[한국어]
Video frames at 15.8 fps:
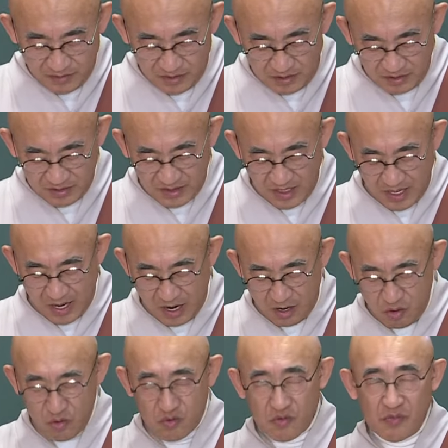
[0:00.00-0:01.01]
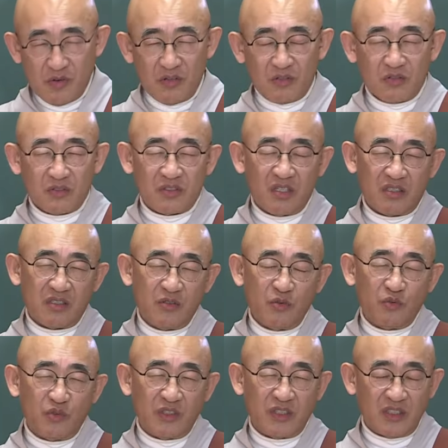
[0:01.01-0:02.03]
거기다가 아홉 구멍으로
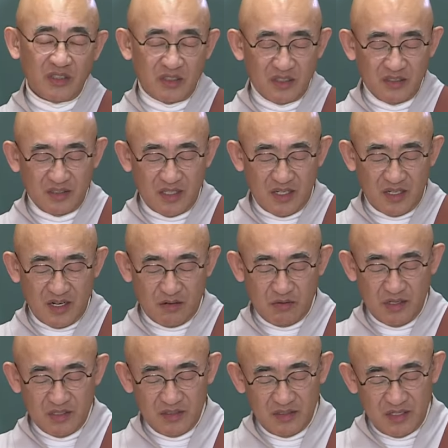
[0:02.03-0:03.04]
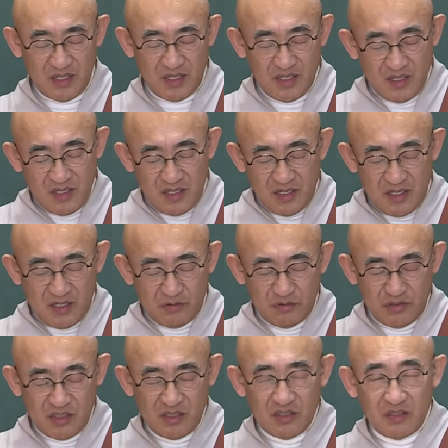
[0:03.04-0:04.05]
더러운 것이 흐른다라고 하는데
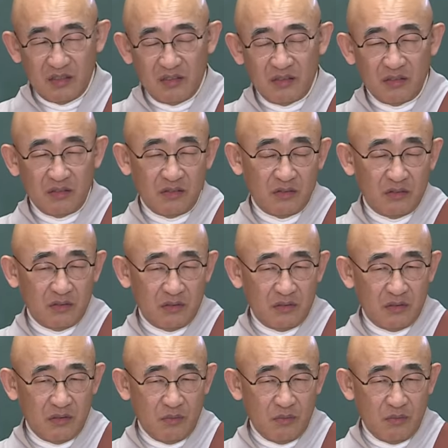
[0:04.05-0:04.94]
우리는 음,